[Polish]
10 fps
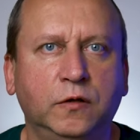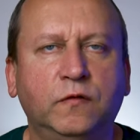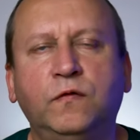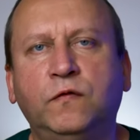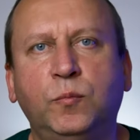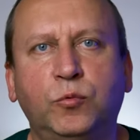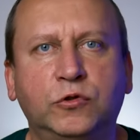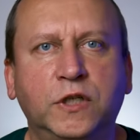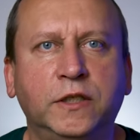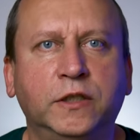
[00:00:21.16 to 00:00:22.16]
y,
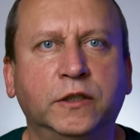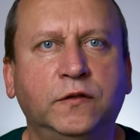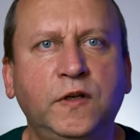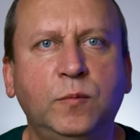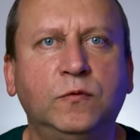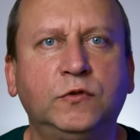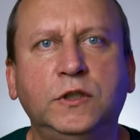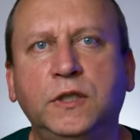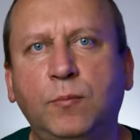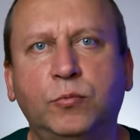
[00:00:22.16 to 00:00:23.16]
wypuszczanie tych filmów,
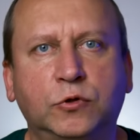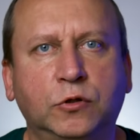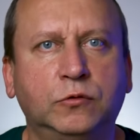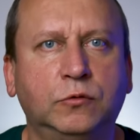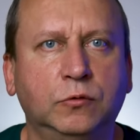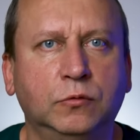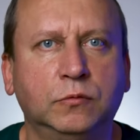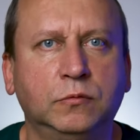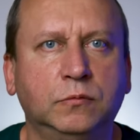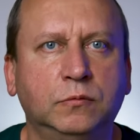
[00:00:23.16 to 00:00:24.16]
czyli na
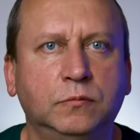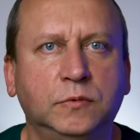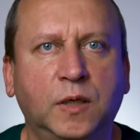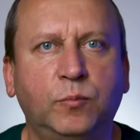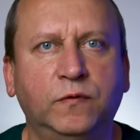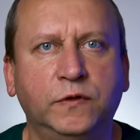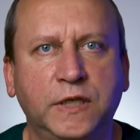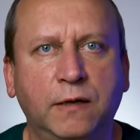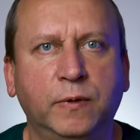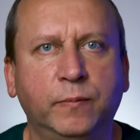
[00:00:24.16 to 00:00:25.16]
początku, jak
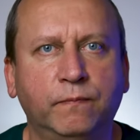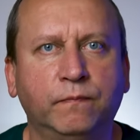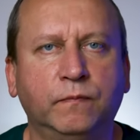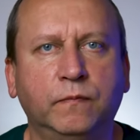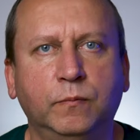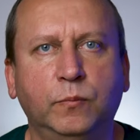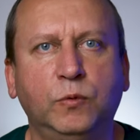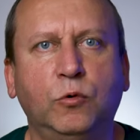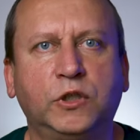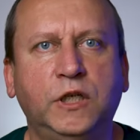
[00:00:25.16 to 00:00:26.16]
powiedziałem, y,
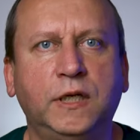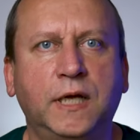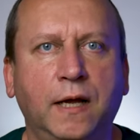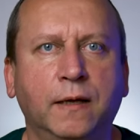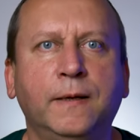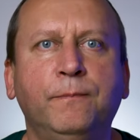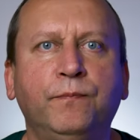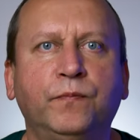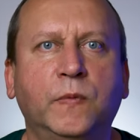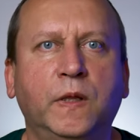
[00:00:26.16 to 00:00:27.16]
było kilka
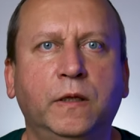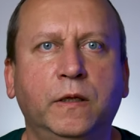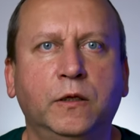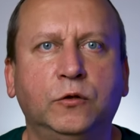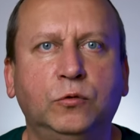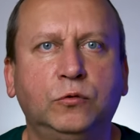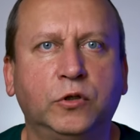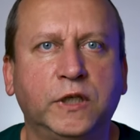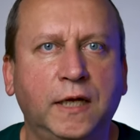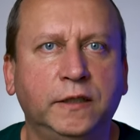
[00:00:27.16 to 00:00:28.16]

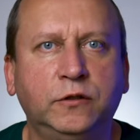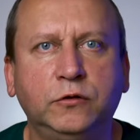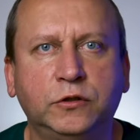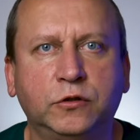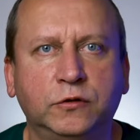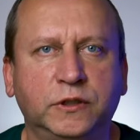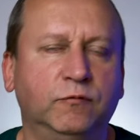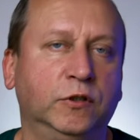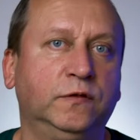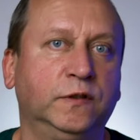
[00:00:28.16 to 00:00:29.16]
tutoriali
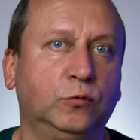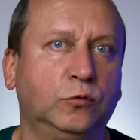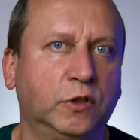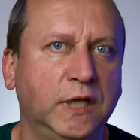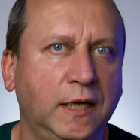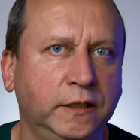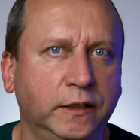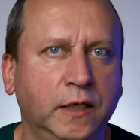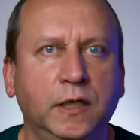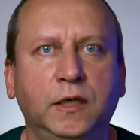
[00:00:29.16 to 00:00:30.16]
dotyczących, właściwie
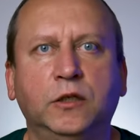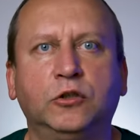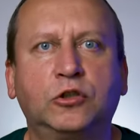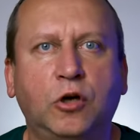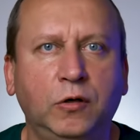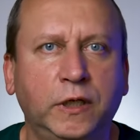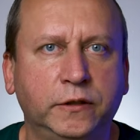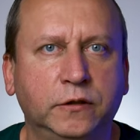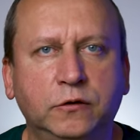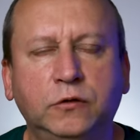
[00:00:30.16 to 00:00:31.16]
tutoriali, y,
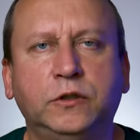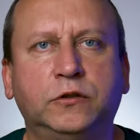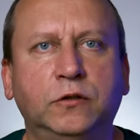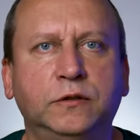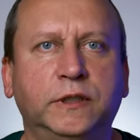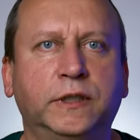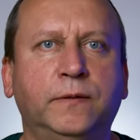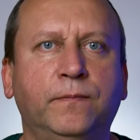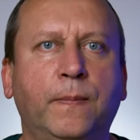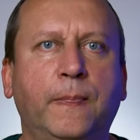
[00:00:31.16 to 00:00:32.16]
szkoleń
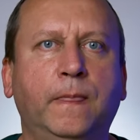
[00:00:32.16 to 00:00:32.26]
dotyczących